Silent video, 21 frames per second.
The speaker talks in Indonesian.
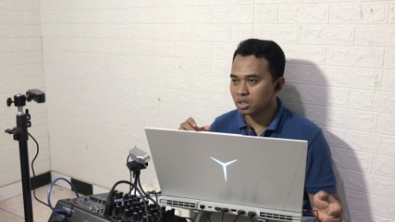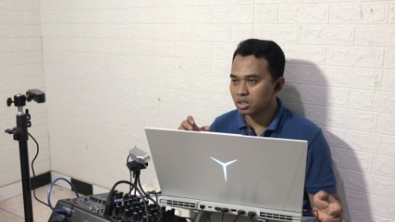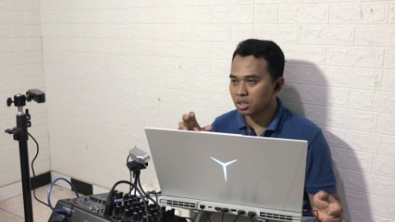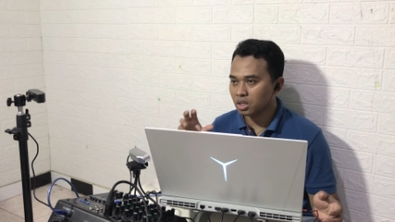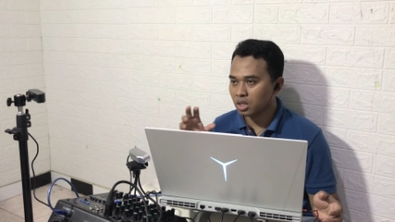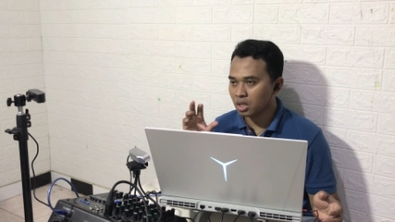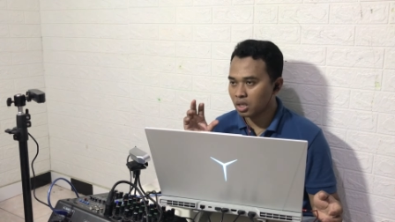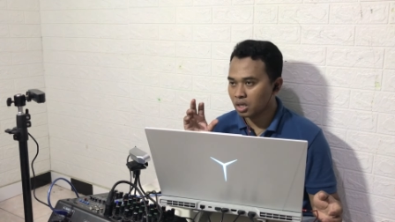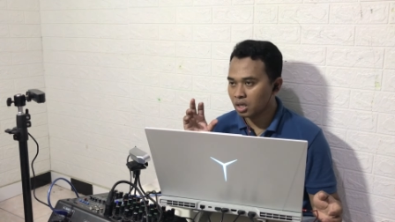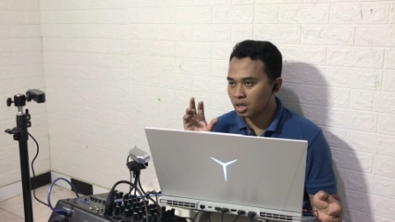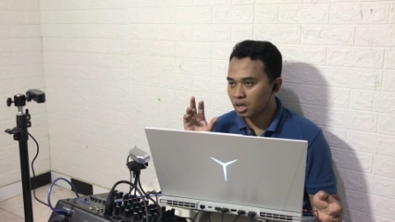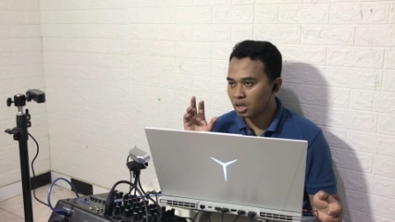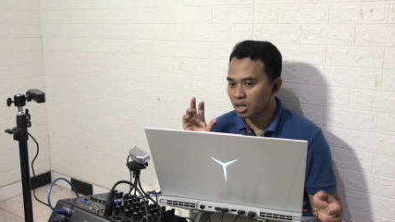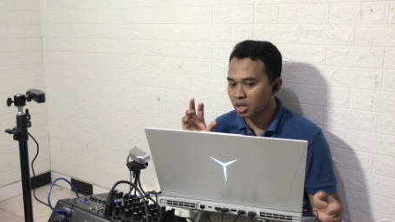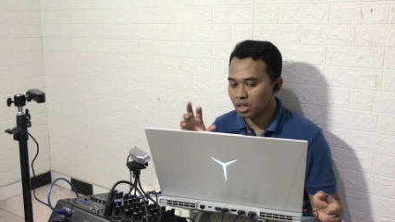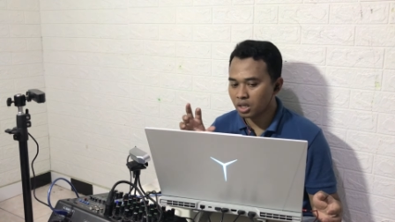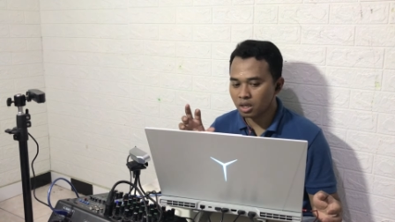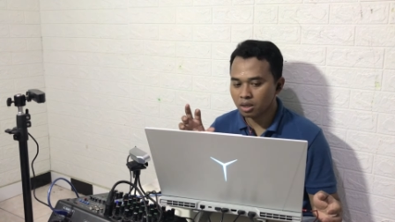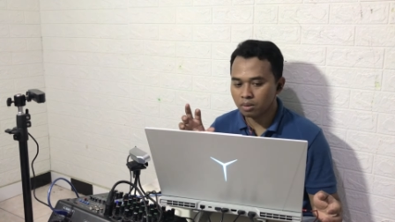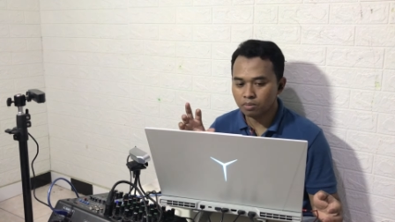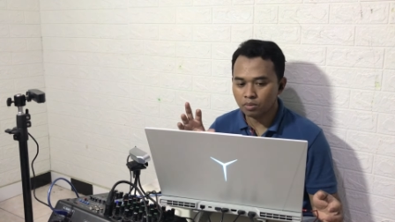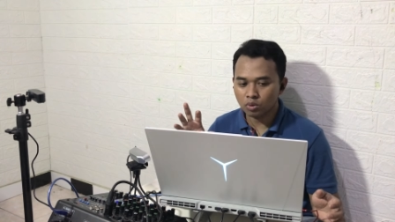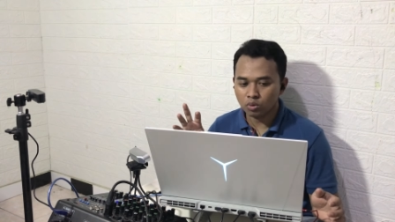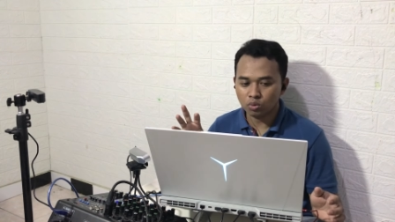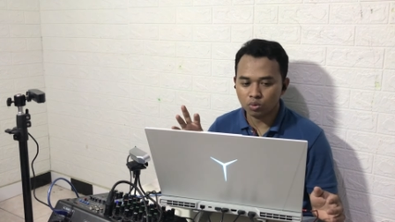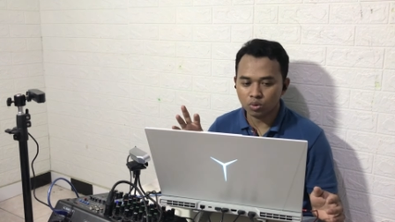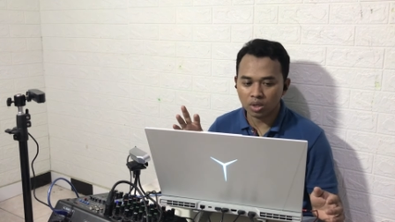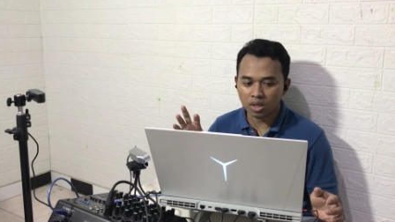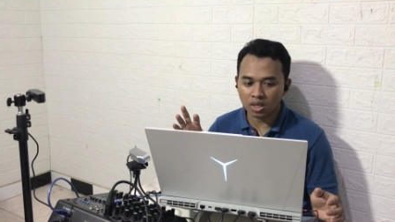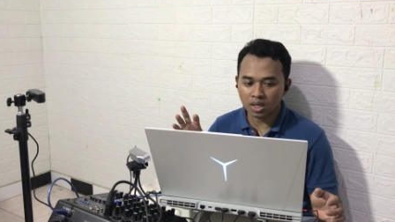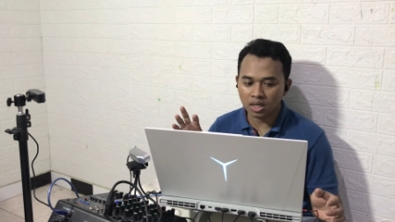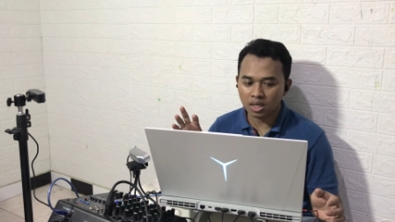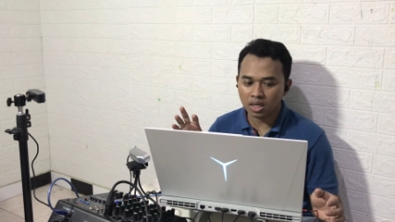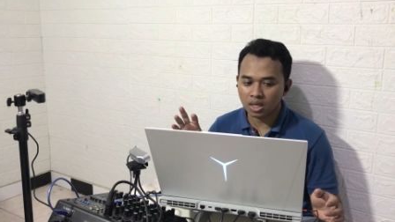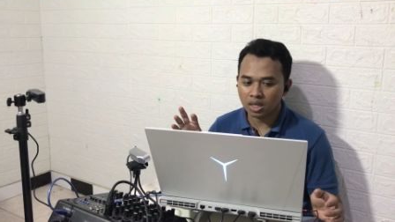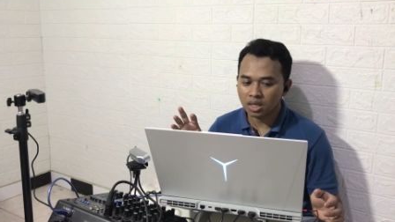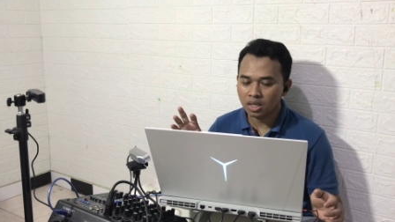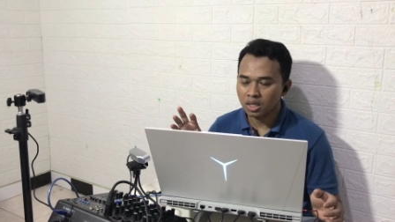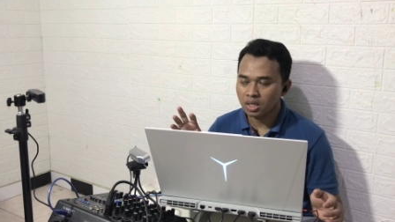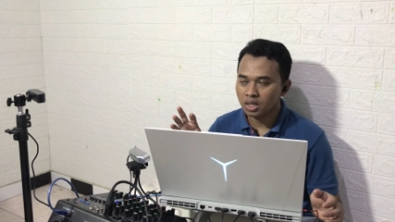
Saya hanya menggunakan